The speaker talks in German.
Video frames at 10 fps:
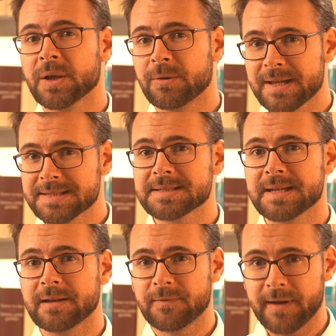Und dass das
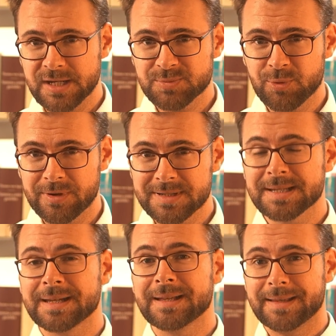ein Freispruch
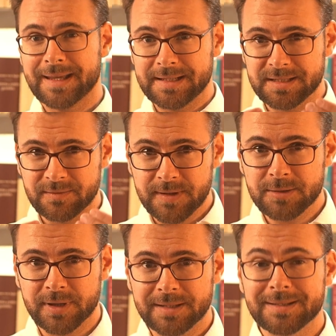ist, der
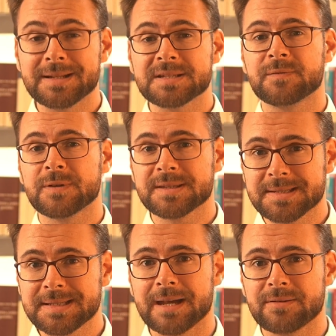Individuen, die das von
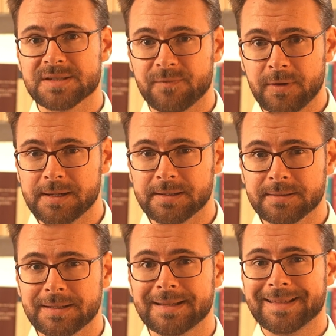sich aus wollen,